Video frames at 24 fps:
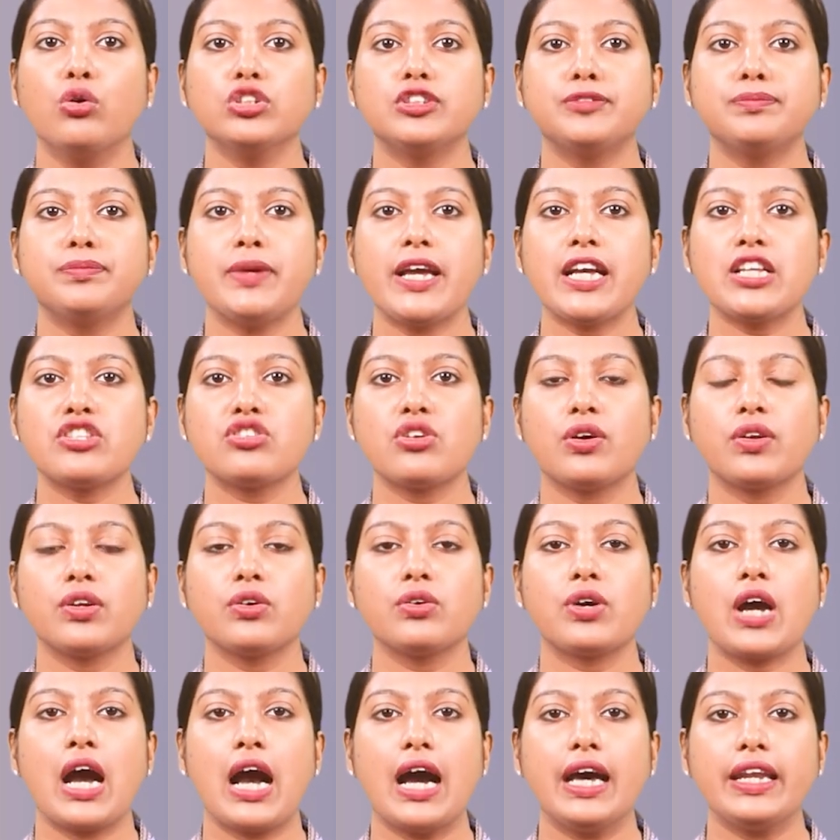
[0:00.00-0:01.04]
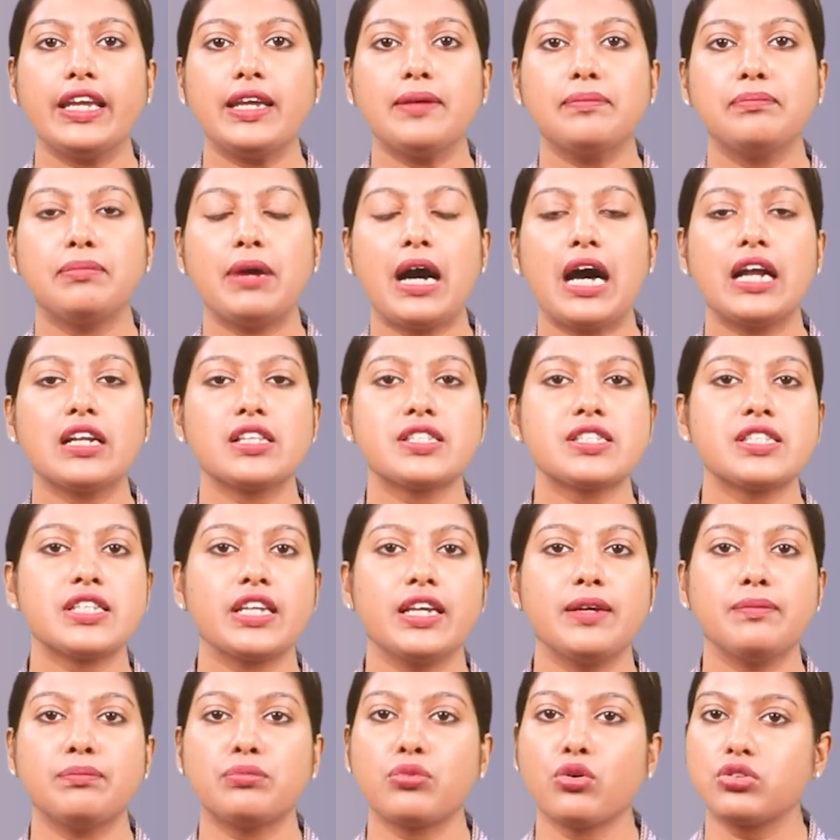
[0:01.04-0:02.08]
উদ্বেগজনক হারে
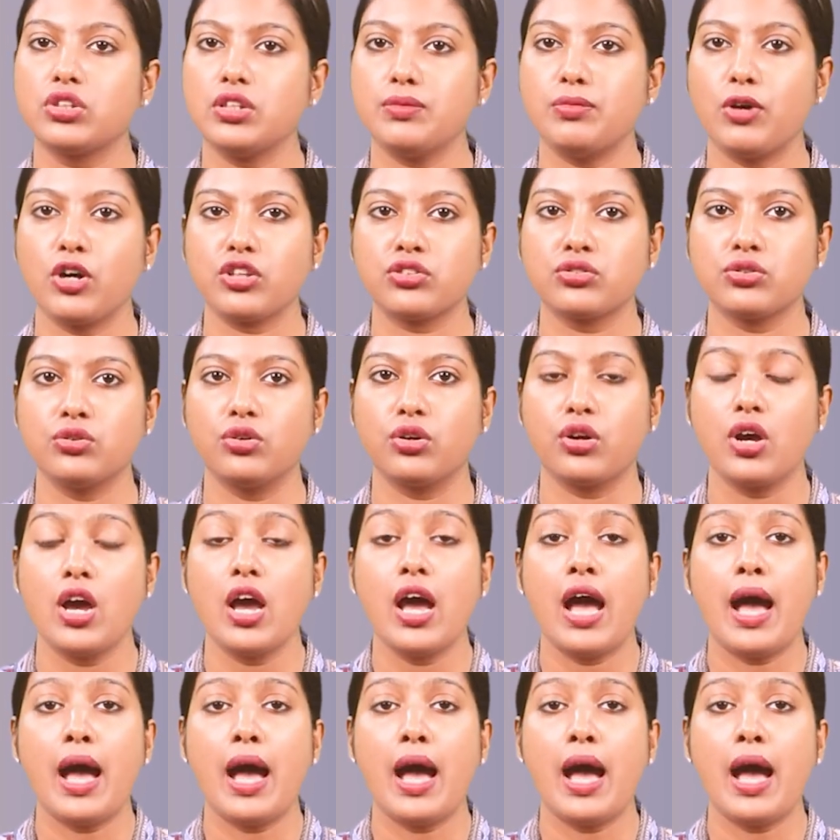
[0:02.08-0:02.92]
বাড়ছে প্রতি বছর